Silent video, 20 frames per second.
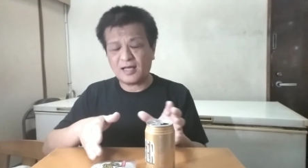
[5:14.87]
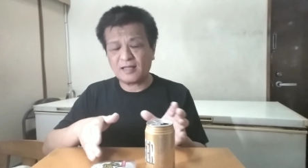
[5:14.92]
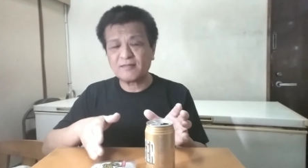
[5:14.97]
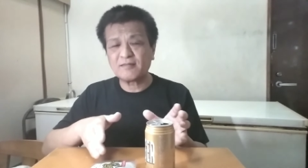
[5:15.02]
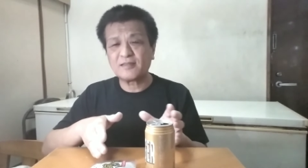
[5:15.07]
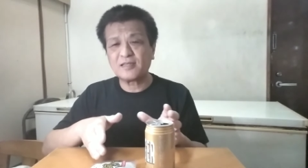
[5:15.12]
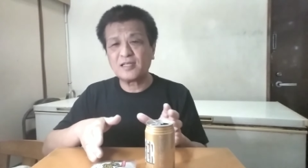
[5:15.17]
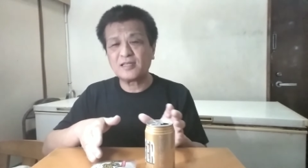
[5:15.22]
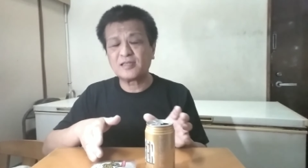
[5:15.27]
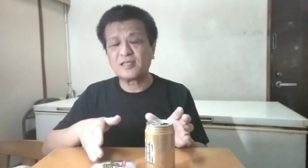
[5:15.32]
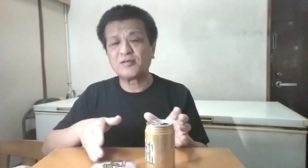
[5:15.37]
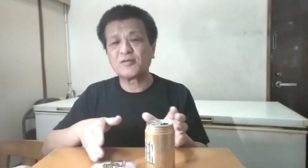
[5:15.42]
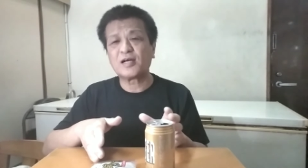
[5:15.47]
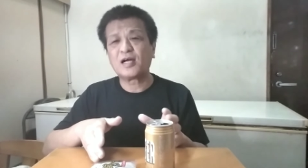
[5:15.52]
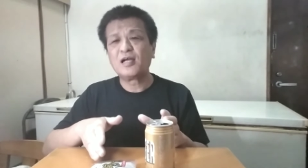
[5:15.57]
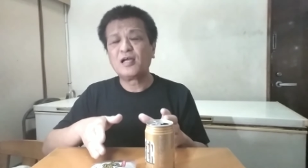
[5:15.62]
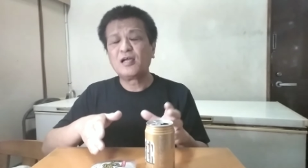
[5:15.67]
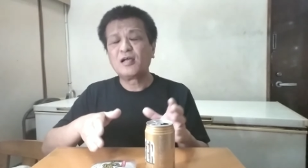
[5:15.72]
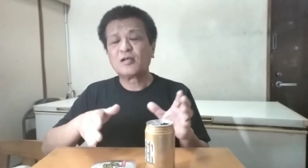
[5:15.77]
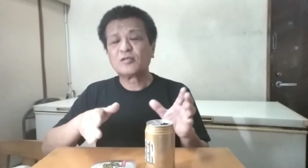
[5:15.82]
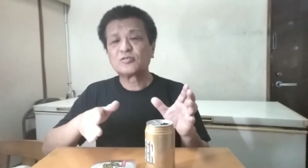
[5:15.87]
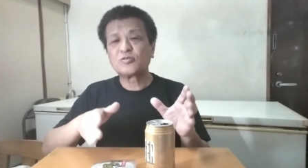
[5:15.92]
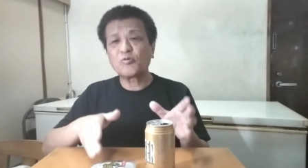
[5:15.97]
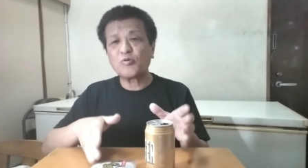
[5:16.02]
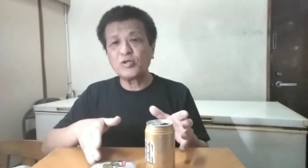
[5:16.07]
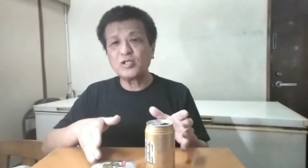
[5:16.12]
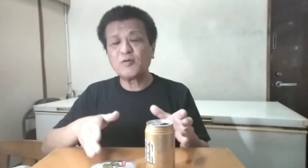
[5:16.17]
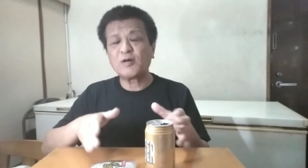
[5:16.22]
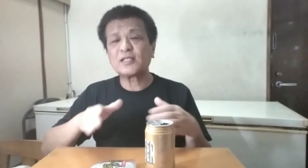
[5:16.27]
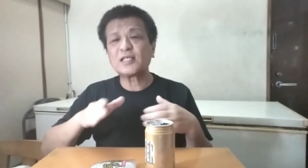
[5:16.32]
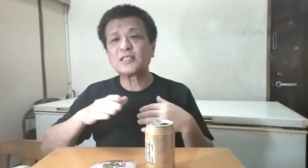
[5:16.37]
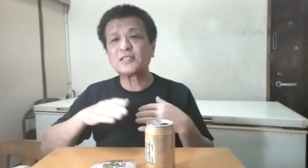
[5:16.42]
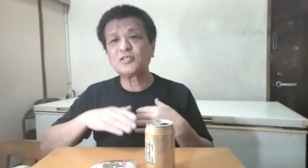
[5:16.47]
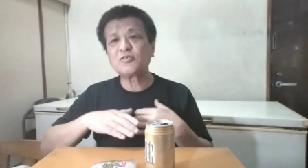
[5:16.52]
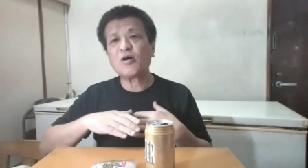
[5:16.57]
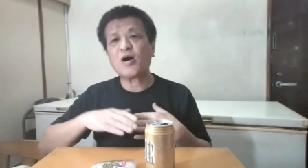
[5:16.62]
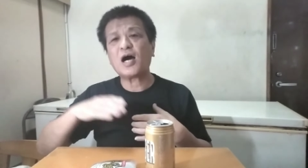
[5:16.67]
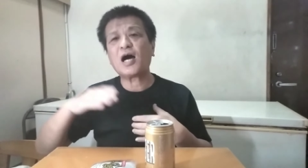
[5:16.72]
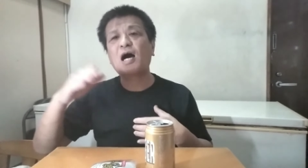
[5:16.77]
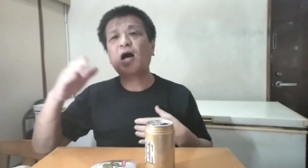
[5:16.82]
合ってっていうかそこに
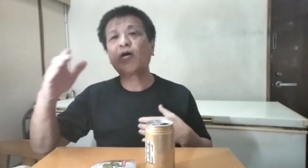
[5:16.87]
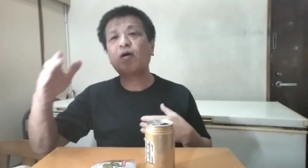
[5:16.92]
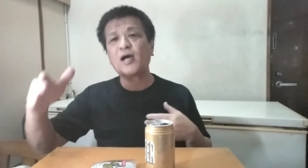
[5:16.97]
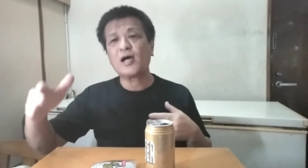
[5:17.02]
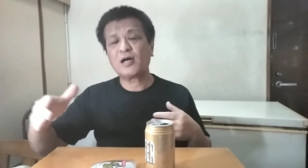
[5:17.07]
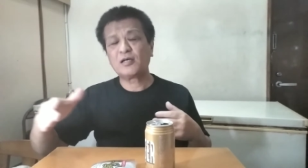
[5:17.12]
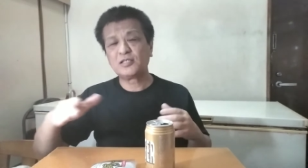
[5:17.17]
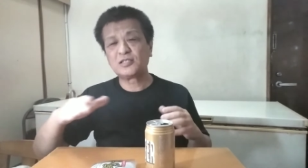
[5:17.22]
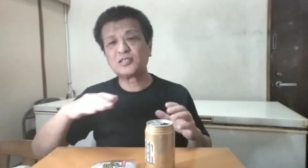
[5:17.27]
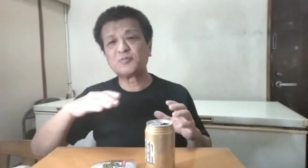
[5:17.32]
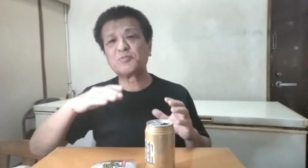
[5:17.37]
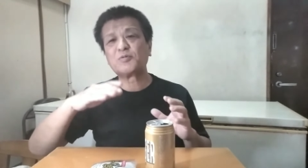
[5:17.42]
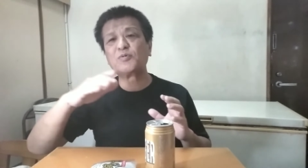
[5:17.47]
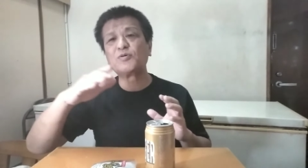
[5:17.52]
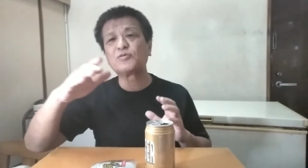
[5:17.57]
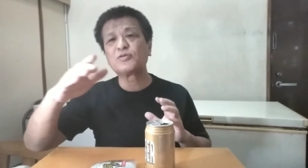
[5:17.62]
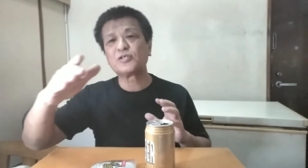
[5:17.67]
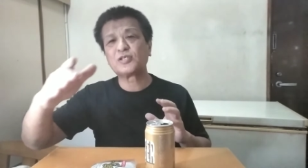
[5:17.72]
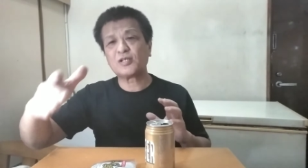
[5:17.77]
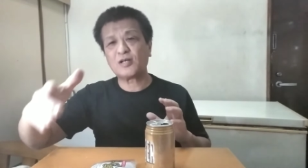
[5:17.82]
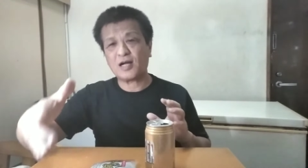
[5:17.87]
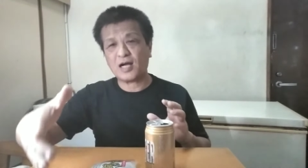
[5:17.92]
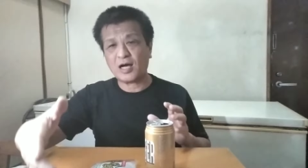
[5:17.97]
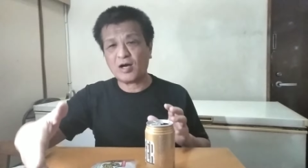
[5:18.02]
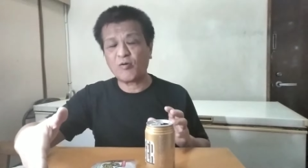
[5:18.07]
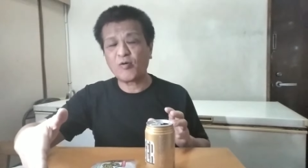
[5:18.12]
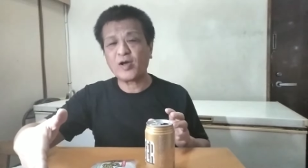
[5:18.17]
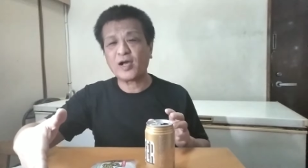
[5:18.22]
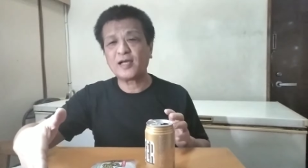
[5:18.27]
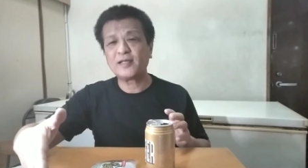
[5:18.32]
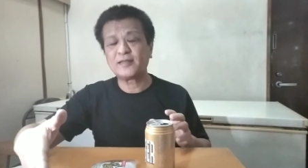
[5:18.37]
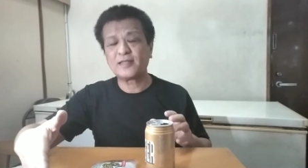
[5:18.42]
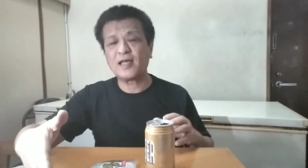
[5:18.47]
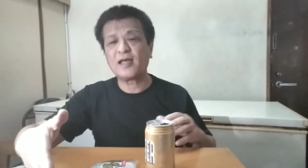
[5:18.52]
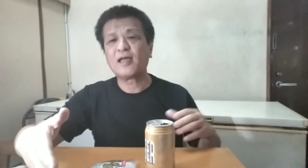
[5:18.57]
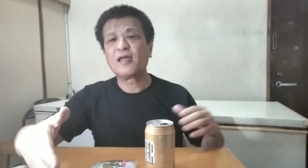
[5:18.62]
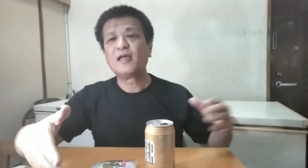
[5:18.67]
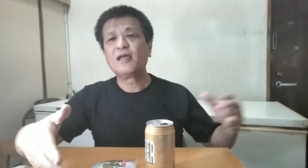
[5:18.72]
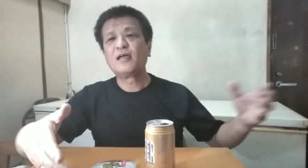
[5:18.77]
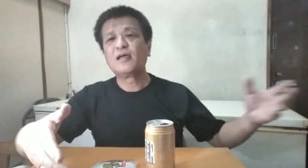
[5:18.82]
私の母親、いつも文句言ってる母親がい
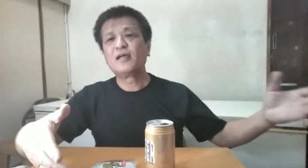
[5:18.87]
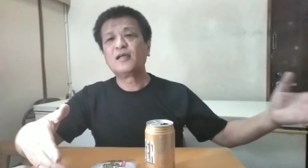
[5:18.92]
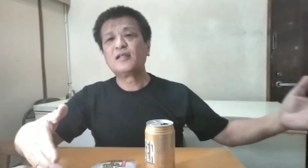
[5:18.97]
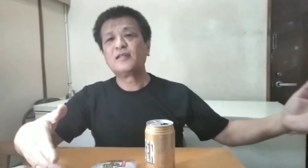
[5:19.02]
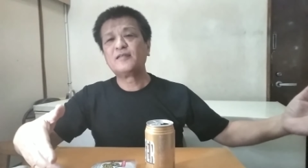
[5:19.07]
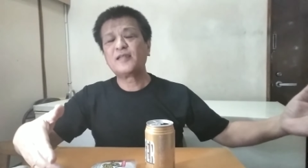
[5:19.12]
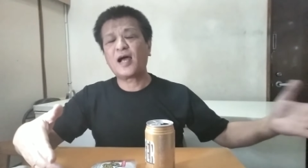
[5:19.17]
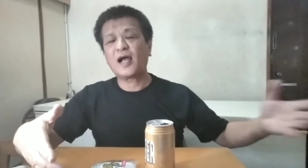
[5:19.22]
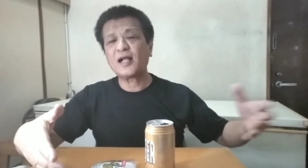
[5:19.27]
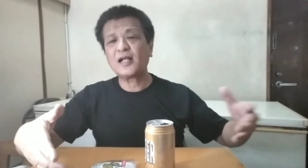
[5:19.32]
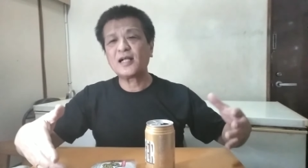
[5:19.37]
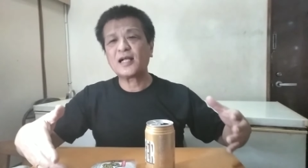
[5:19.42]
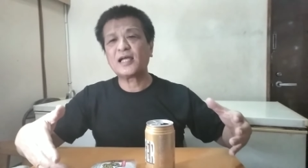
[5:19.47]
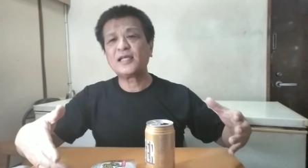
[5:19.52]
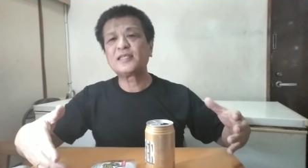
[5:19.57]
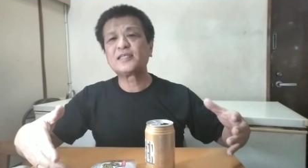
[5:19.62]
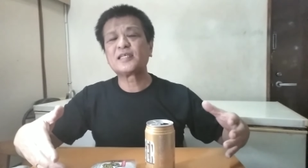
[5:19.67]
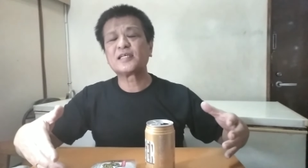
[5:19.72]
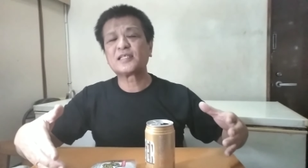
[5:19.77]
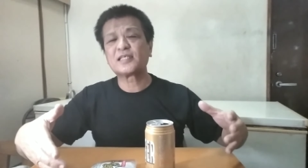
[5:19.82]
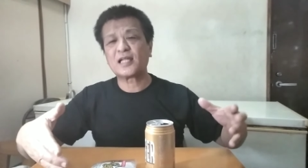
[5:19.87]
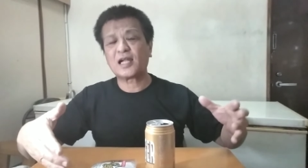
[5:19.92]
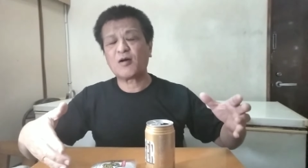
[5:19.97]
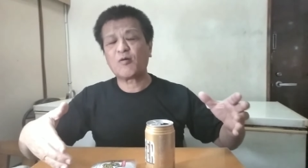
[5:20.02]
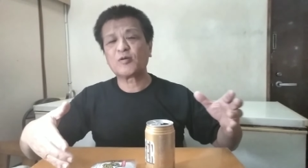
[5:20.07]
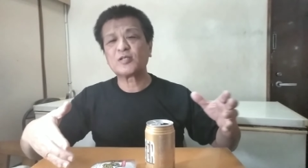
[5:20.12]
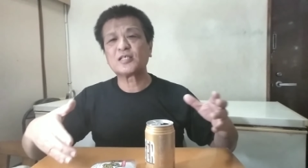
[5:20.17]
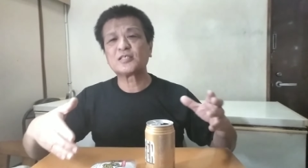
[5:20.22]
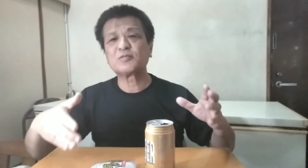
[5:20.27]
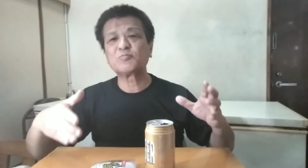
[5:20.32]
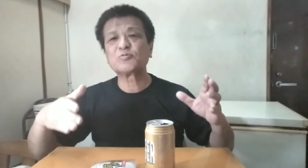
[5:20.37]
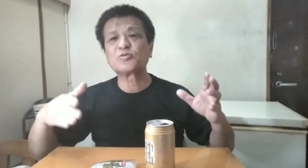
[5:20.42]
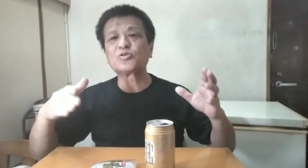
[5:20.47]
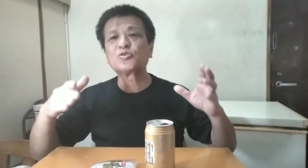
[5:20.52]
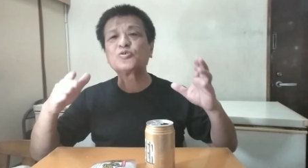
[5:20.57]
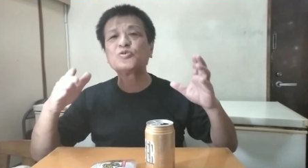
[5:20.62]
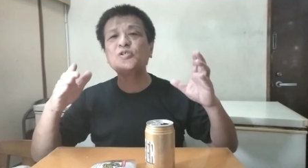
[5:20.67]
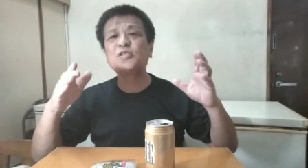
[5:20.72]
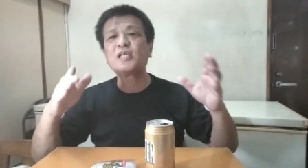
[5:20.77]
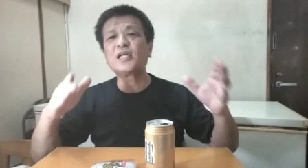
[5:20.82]
て、何か言ってきたら私も
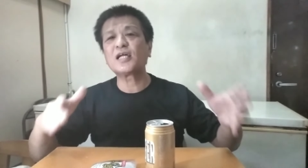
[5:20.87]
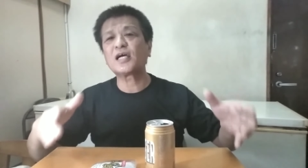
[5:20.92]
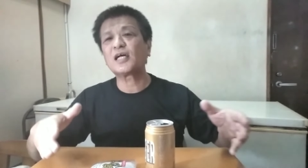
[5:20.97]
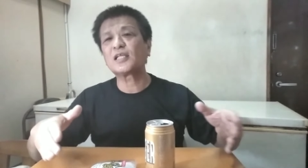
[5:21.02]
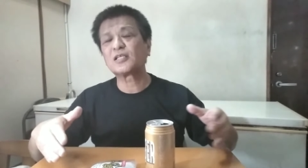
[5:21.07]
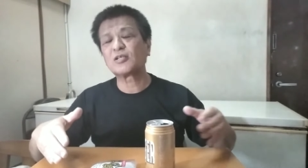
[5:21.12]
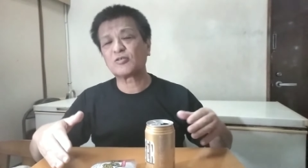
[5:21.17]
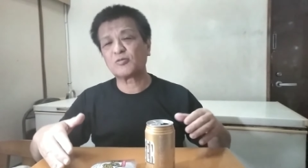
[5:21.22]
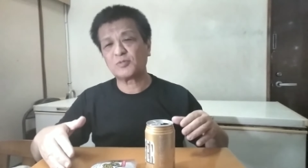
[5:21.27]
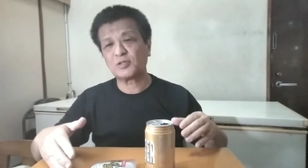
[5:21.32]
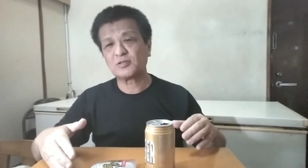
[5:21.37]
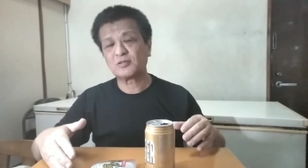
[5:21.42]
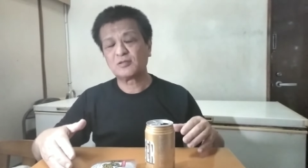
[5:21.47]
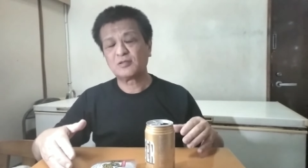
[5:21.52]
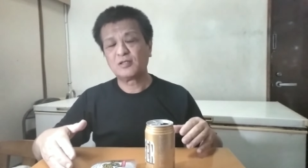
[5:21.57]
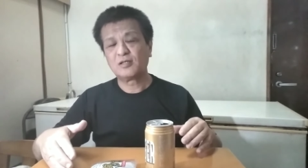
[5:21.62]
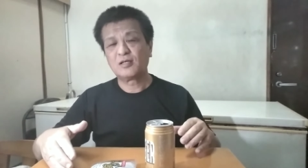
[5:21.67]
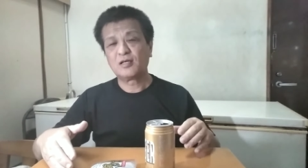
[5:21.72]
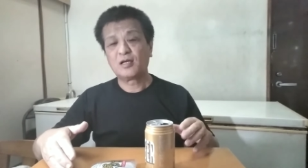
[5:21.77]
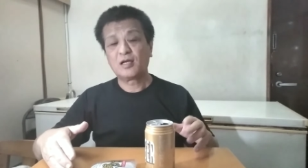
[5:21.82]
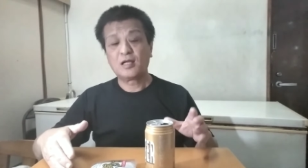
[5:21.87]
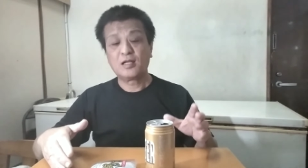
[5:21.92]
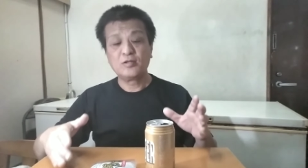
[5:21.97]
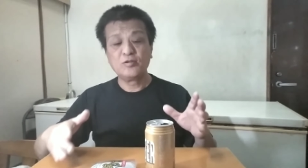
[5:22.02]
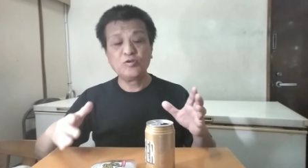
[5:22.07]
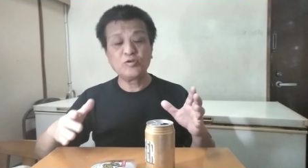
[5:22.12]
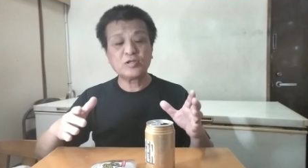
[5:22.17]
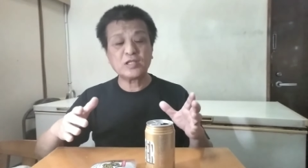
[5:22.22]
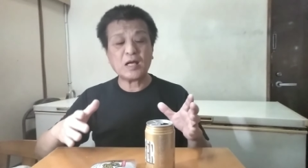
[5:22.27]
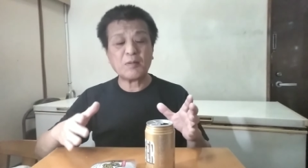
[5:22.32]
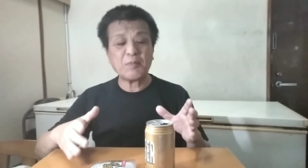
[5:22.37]
続いてなかったと思います。